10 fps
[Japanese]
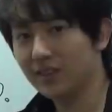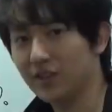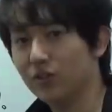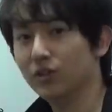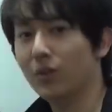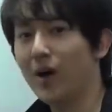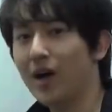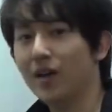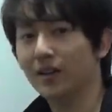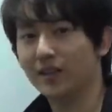アっていうの
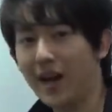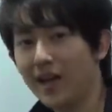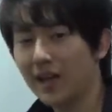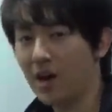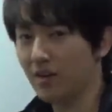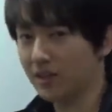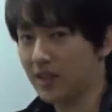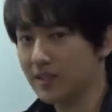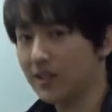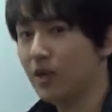は誰かを
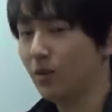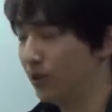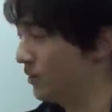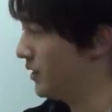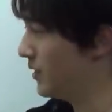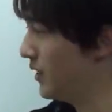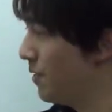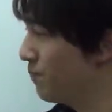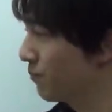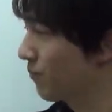助けることですね。